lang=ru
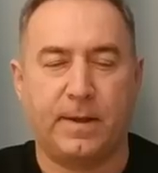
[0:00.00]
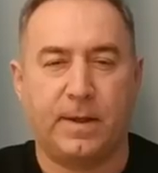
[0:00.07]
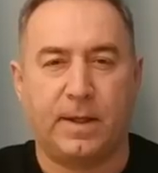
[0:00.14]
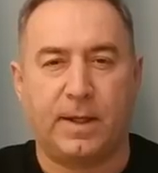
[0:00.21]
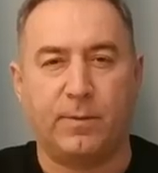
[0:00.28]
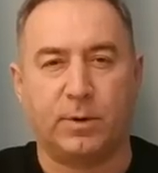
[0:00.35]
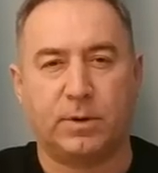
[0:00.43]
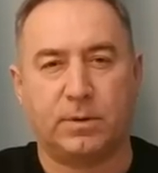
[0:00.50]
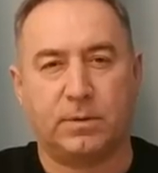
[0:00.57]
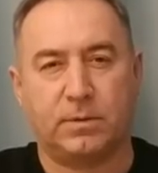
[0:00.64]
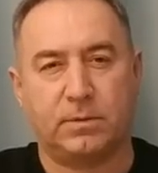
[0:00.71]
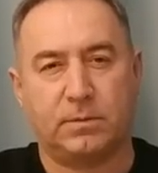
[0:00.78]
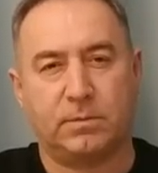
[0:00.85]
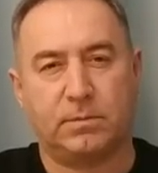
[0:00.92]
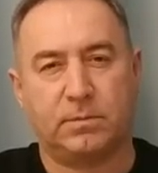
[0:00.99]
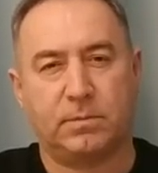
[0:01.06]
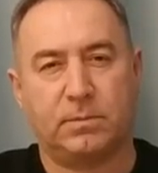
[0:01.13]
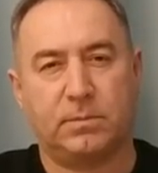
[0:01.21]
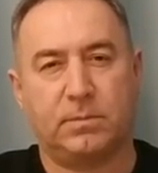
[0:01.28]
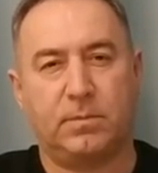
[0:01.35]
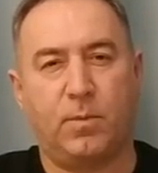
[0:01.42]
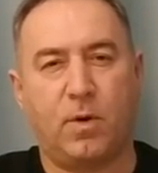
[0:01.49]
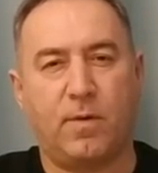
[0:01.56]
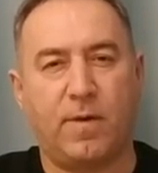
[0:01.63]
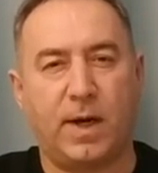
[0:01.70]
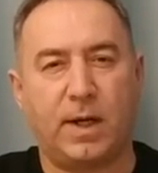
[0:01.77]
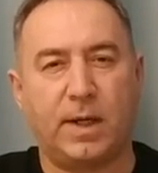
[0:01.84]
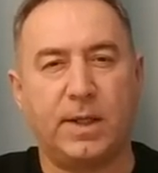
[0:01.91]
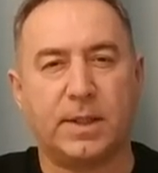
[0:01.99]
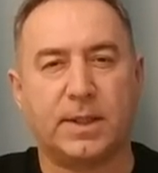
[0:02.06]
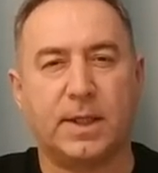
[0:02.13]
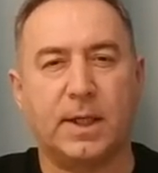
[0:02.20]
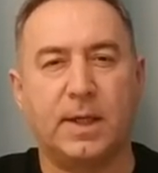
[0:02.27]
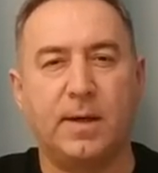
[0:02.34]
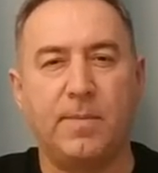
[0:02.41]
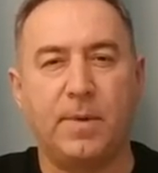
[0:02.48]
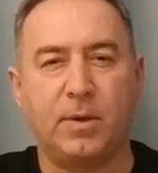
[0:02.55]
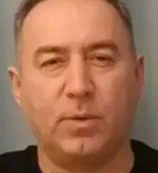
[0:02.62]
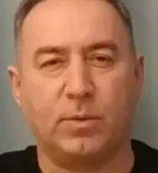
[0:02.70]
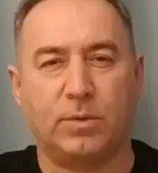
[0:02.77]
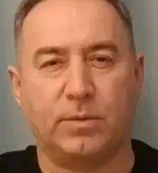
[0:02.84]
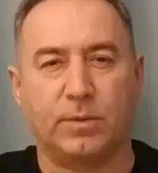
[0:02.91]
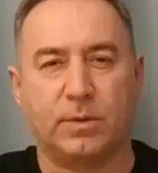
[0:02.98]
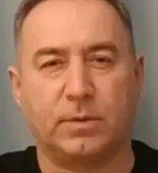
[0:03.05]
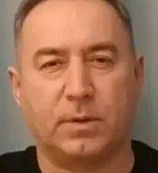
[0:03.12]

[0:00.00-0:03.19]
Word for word: И вот буквально несколько минут вот